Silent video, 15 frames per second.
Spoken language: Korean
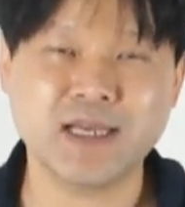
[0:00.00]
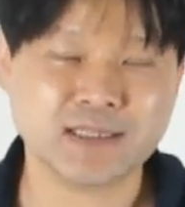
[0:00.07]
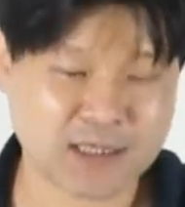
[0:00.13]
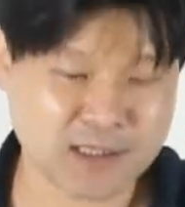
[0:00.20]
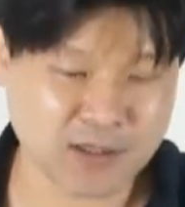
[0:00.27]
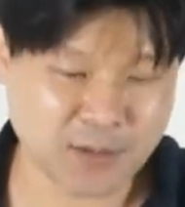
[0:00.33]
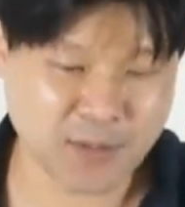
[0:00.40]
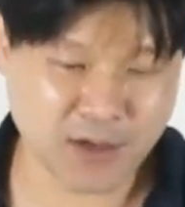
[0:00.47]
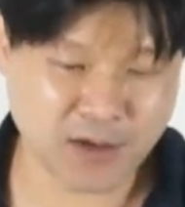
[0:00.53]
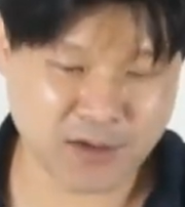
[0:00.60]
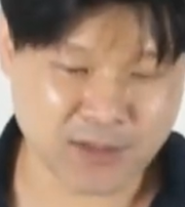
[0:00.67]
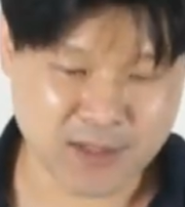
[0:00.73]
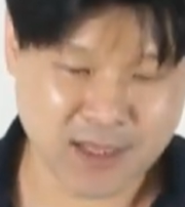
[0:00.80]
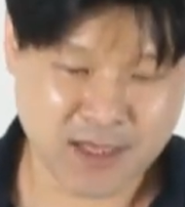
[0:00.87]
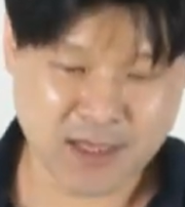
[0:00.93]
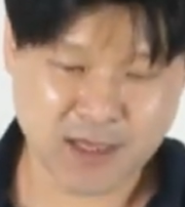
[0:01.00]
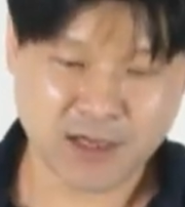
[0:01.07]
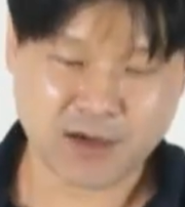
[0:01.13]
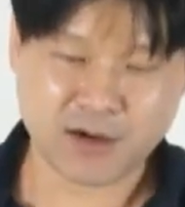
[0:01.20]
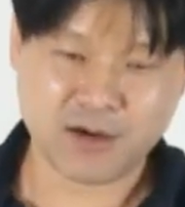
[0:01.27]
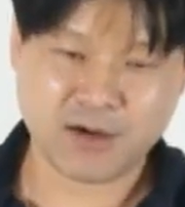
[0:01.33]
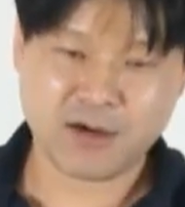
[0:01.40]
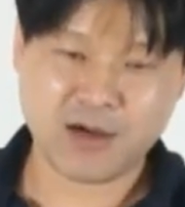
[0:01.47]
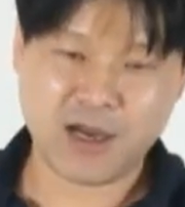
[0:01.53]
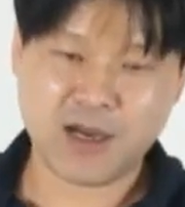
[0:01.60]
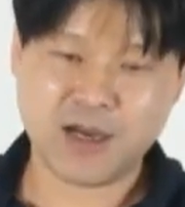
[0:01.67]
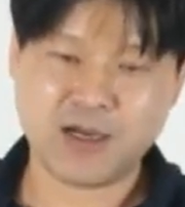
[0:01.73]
자, 그러면, 어,